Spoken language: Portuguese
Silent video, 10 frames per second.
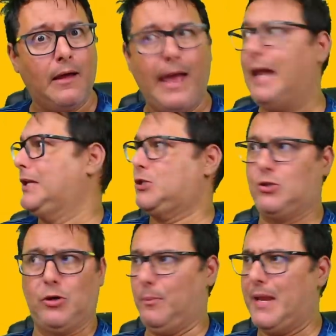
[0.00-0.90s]
Ela
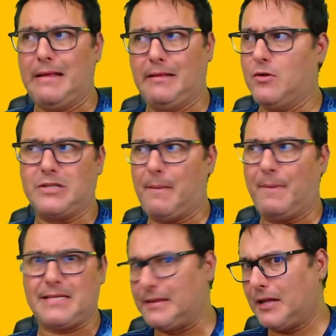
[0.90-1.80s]
surpreendeu os
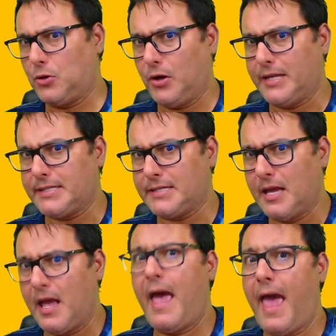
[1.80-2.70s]
apresentadores.
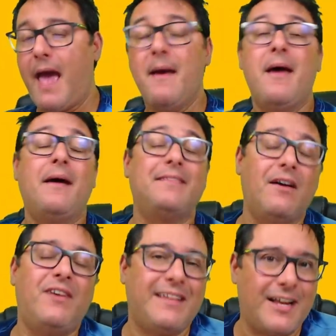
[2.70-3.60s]
É, na
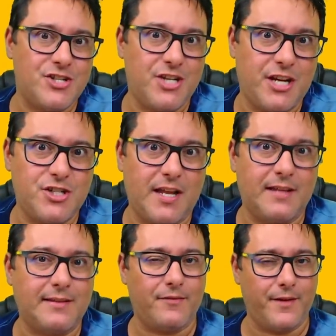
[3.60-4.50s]
verdade, gente, ela
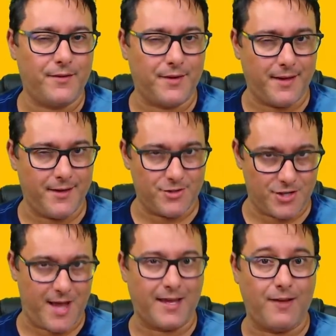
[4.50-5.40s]
tá vendo aqui
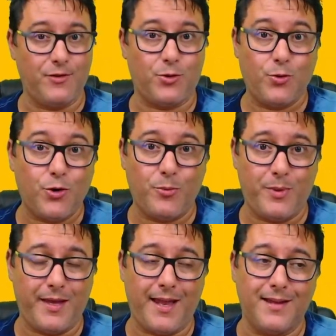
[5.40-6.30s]
já que a
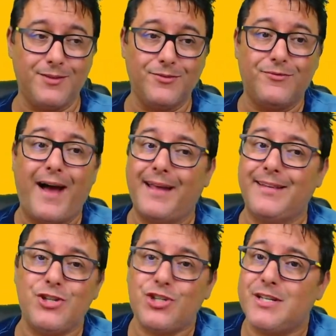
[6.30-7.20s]
Vitube, ela não vai ter
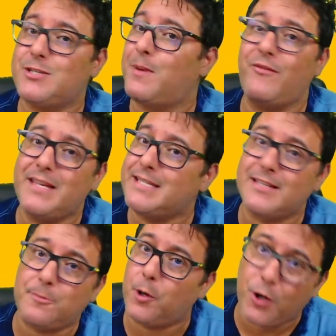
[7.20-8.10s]
chance para vencer
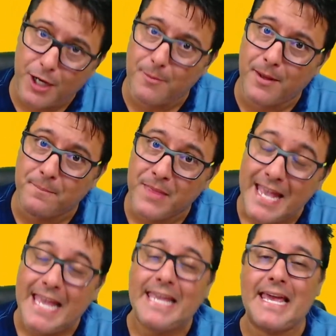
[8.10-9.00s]
esse programa
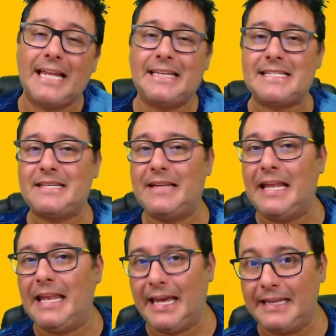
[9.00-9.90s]
e ela está sendo
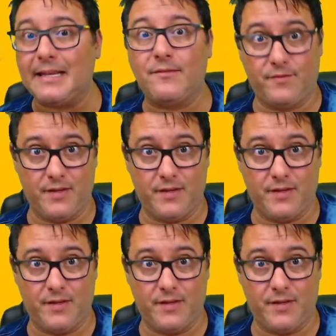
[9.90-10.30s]
eleita, vi,